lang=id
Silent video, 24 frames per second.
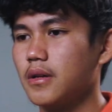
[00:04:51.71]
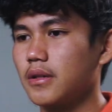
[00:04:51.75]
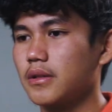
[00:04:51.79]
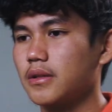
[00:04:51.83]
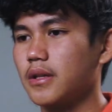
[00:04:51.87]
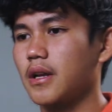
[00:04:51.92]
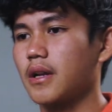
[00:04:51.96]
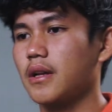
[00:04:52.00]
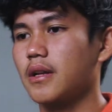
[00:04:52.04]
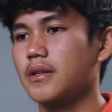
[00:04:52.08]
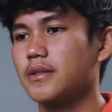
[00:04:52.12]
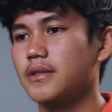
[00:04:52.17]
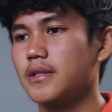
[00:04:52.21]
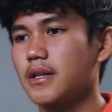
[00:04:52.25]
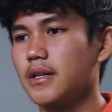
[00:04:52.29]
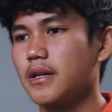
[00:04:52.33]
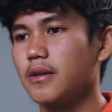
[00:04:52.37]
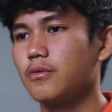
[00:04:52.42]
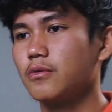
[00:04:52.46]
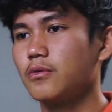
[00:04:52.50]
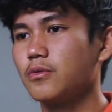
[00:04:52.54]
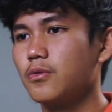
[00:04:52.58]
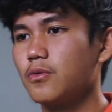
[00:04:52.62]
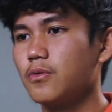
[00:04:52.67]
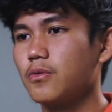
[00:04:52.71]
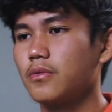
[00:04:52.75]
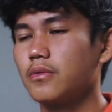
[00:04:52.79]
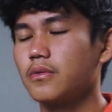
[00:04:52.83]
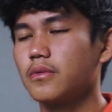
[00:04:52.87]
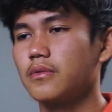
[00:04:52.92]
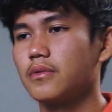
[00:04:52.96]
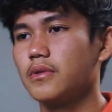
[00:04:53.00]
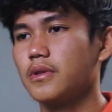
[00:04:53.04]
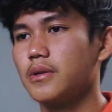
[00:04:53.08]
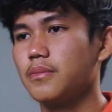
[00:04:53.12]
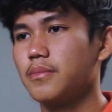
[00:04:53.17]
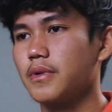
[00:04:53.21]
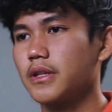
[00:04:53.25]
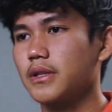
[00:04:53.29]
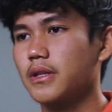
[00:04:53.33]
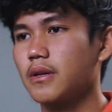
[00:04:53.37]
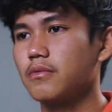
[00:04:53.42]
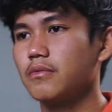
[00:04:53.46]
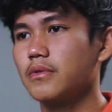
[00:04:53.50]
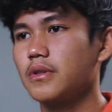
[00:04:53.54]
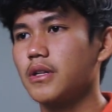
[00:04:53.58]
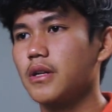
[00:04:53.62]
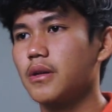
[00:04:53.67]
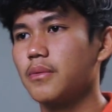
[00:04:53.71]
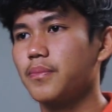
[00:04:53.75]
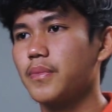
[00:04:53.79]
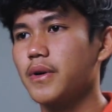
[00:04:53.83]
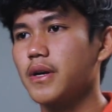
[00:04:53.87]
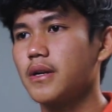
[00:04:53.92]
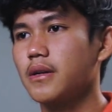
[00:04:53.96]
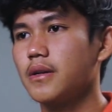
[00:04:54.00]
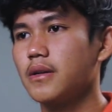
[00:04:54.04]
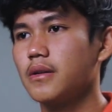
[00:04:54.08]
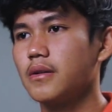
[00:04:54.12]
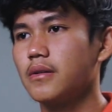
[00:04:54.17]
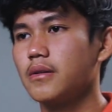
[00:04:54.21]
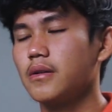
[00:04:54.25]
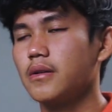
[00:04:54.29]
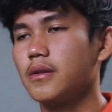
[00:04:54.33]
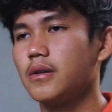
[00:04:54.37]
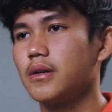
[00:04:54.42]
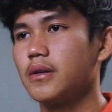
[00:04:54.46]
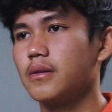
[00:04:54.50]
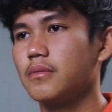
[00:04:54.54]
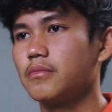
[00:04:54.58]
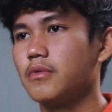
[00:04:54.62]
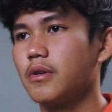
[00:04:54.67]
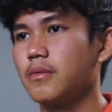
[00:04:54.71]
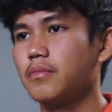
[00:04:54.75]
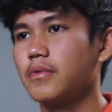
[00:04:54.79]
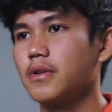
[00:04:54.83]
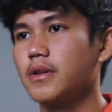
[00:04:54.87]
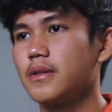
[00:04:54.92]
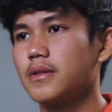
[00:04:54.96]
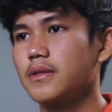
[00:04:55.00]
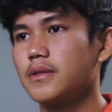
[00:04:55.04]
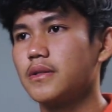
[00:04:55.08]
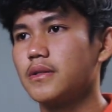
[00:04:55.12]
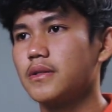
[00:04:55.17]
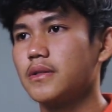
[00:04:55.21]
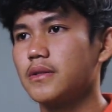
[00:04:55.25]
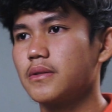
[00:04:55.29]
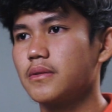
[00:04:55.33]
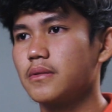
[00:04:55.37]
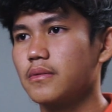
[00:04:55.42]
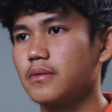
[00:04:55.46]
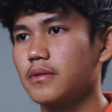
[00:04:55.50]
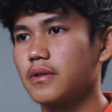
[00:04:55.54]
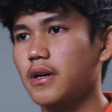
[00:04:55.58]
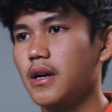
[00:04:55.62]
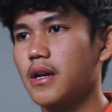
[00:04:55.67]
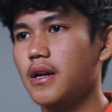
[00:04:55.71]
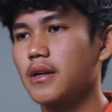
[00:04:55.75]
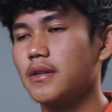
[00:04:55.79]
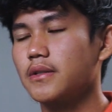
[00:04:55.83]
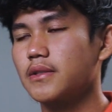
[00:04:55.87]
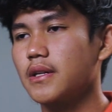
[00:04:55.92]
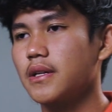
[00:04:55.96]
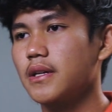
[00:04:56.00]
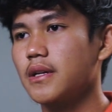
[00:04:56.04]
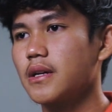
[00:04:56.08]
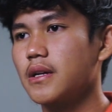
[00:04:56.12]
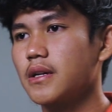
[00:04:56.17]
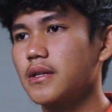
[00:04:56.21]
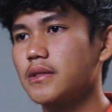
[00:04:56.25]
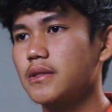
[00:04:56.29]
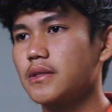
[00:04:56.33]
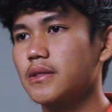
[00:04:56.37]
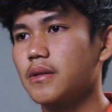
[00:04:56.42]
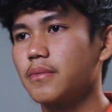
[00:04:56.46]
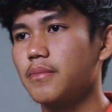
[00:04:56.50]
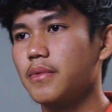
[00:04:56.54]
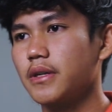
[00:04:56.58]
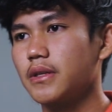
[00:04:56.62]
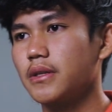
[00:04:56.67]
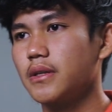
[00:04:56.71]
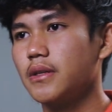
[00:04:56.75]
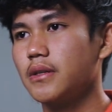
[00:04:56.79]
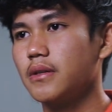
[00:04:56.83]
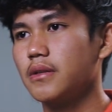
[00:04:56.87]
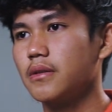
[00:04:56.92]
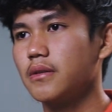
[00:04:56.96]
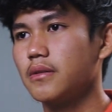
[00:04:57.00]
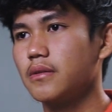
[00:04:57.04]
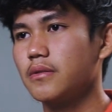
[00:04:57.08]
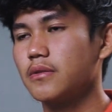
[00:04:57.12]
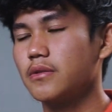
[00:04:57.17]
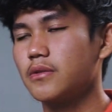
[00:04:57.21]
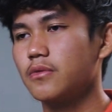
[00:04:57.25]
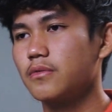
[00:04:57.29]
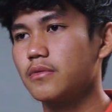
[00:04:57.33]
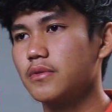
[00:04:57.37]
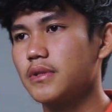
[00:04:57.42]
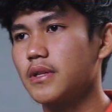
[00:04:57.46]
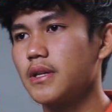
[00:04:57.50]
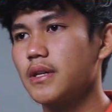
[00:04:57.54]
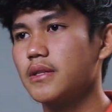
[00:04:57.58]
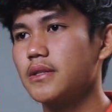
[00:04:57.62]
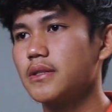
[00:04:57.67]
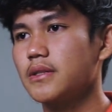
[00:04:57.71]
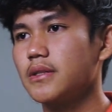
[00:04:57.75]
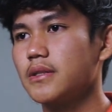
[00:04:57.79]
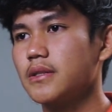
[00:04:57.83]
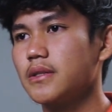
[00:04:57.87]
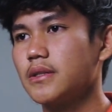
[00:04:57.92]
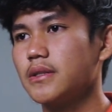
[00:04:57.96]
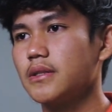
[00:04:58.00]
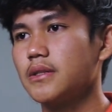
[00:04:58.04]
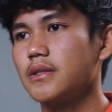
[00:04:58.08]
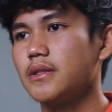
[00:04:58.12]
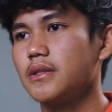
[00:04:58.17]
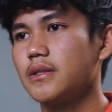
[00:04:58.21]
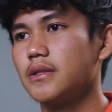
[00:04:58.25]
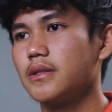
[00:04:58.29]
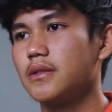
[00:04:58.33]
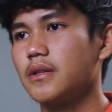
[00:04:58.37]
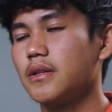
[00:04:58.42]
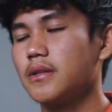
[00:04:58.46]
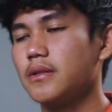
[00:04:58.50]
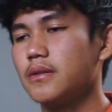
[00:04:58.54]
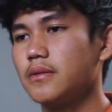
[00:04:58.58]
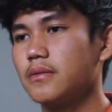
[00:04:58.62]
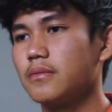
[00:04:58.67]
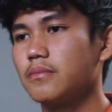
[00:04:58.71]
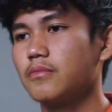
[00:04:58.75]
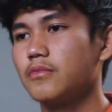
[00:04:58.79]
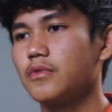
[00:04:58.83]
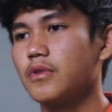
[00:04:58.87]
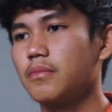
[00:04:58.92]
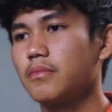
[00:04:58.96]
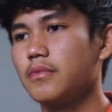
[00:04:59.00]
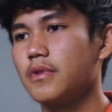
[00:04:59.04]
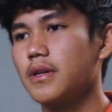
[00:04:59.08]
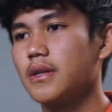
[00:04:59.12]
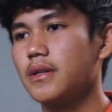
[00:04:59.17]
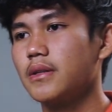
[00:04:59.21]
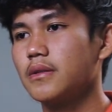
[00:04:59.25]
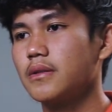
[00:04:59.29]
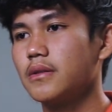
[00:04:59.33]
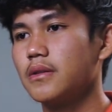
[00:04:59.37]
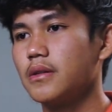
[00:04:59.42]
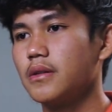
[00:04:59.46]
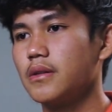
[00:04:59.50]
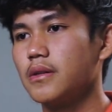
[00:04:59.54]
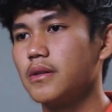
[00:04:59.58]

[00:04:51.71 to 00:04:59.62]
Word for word: Target saya untuk lima tahun ke depan, mudah-mudahan karir saya semakin sukses dan mudah-mudahan